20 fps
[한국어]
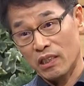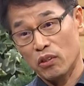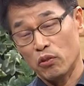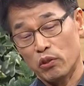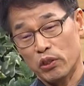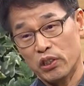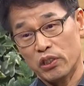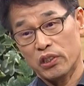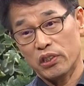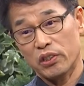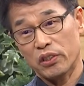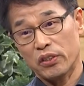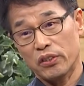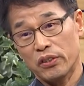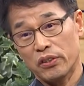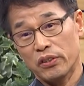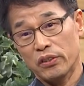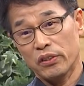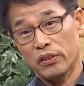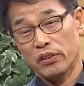이루어지죠.
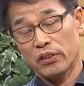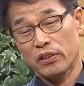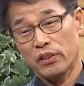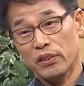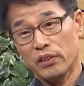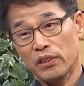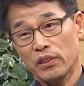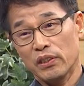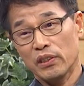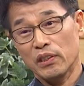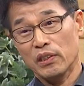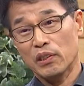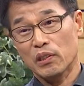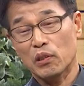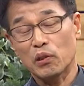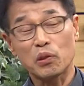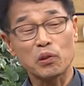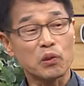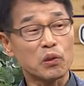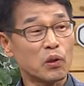
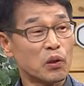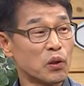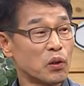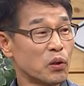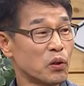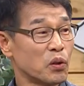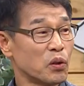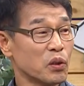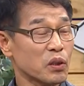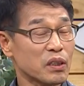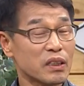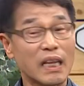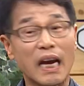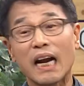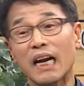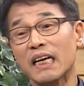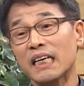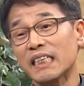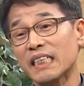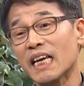그리고
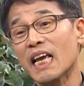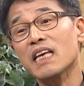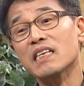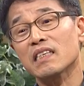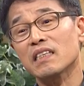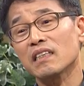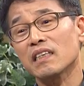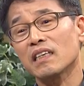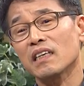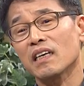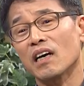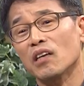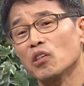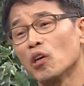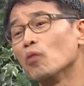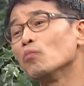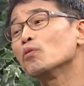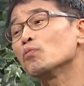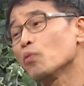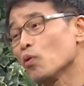딸 예승이가
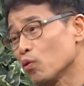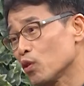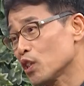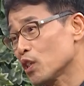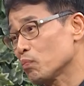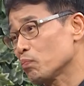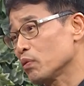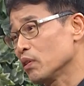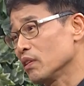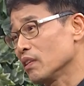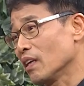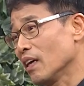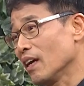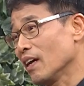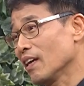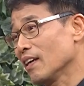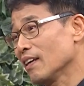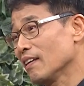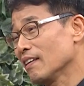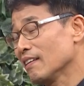너무 보고 싶은데
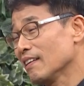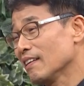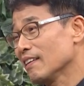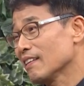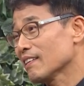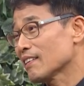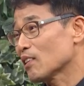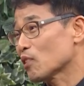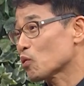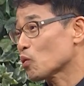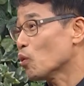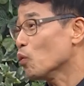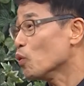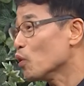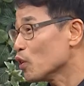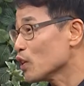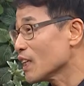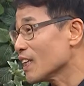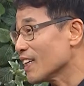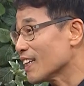음. 그
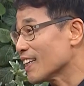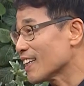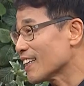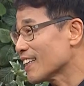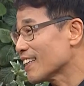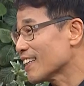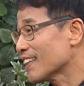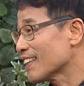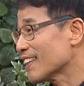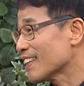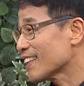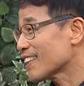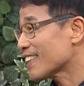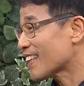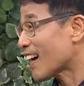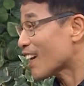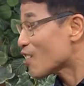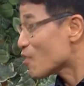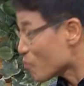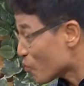소원이 음.
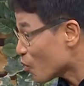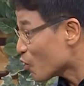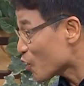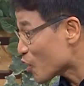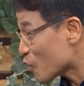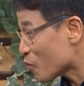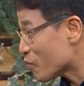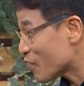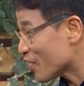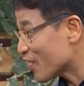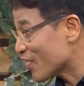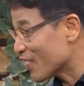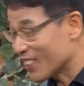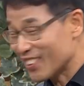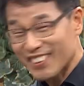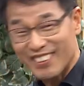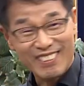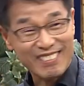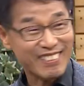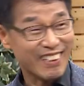딸을 보고 싶은 거예요.
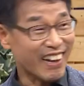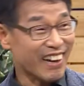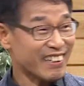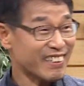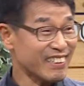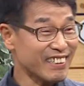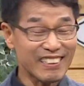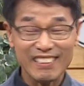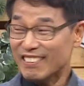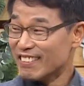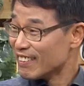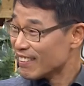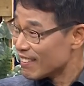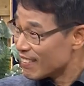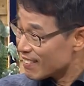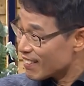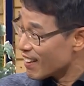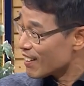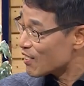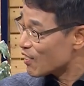그 딸을
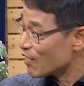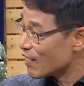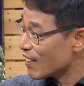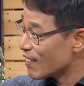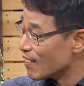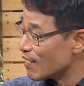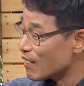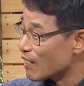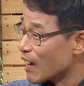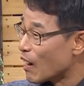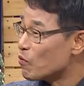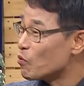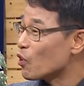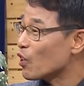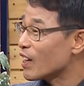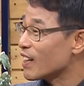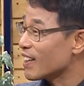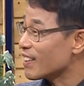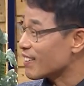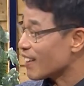예승이를 감옥
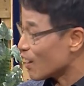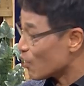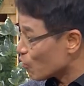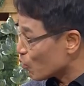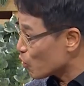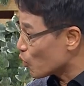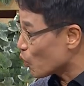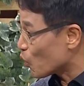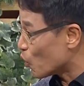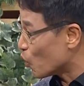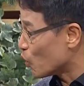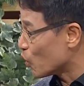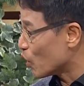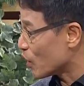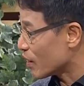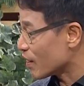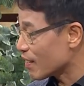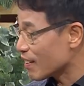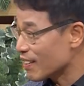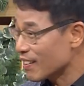안에 데리고 들어오는
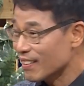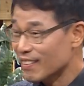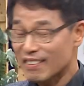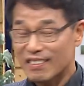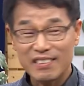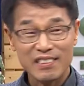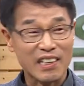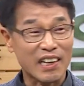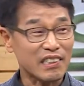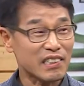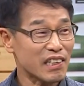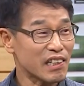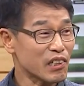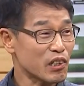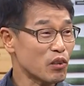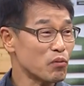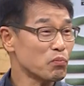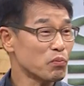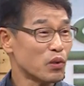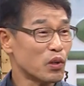음. 사실
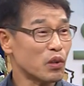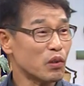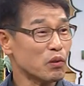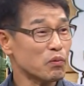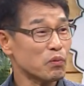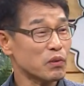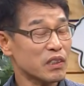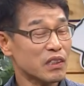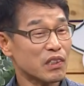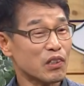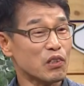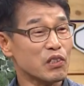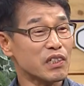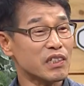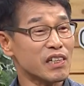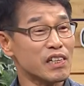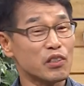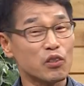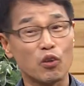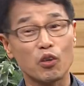이건 뭐
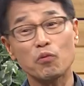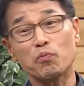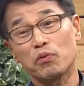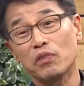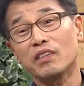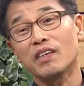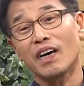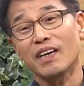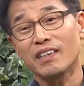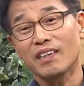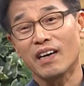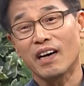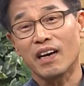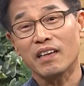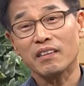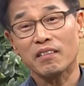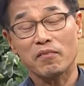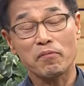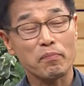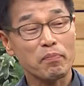현실적으로 불가능한
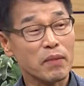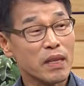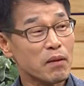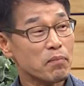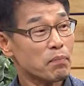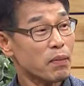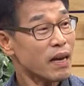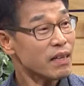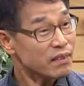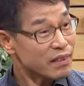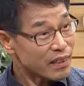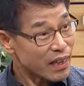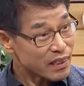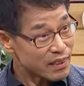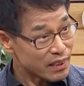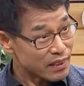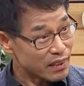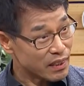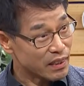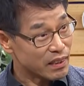음.
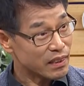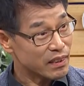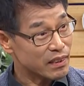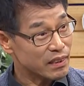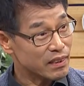판타스틱